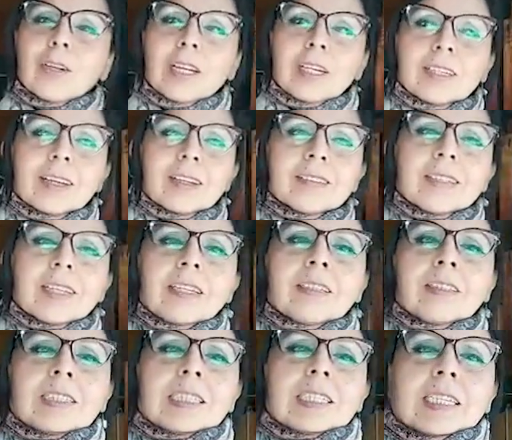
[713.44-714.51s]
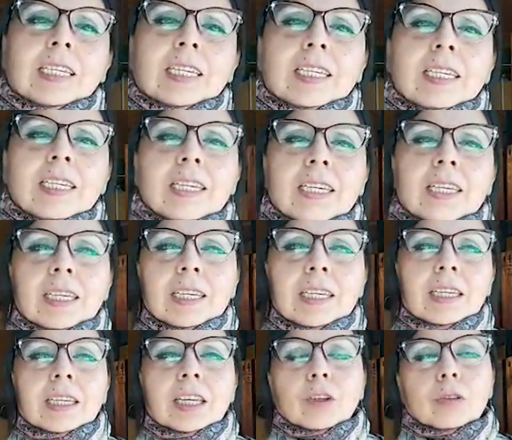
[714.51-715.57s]
las gracias
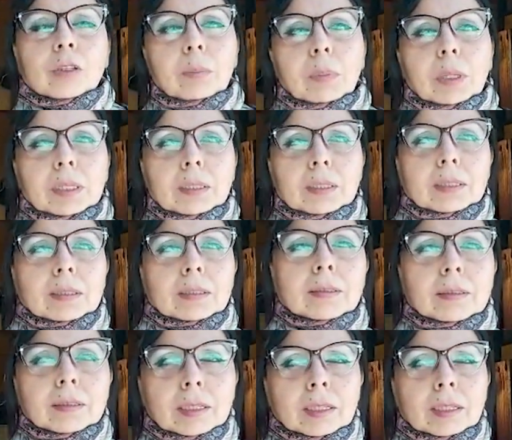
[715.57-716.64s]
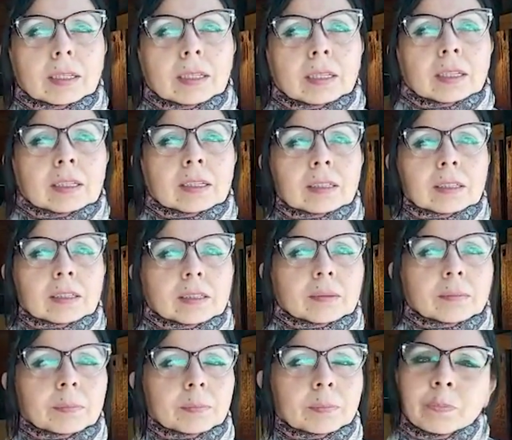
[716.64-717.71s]
y quiero también eh,
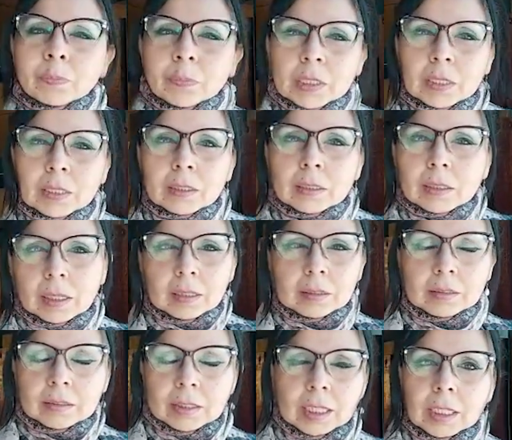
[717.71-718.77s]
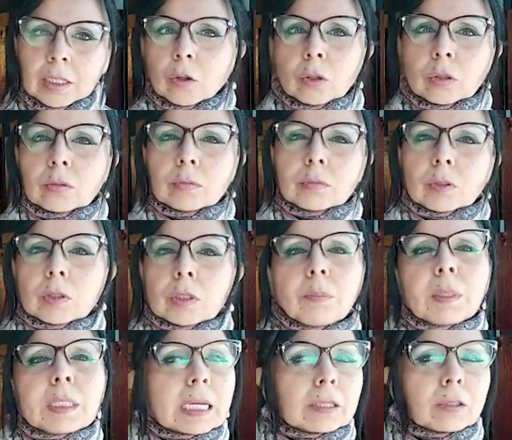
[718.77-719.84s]
seguir con,
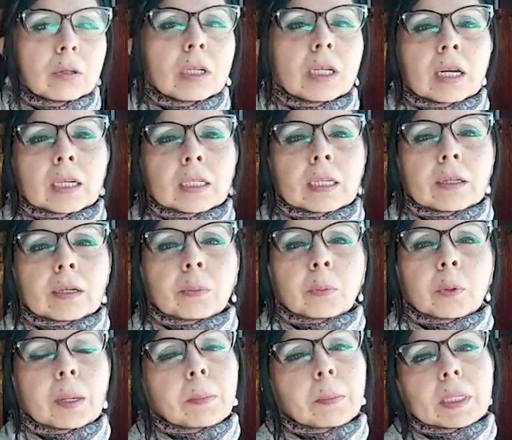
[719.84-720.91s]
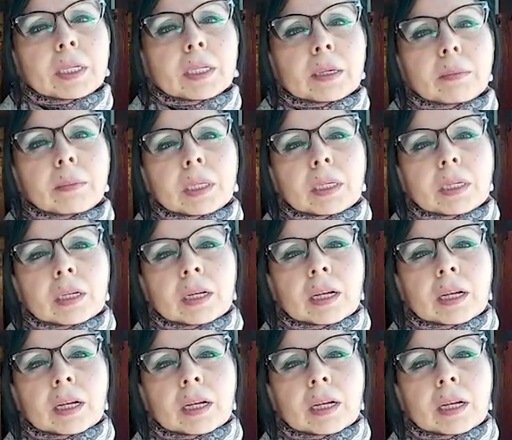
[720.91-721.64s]
invitándoles a que puedan venir a mi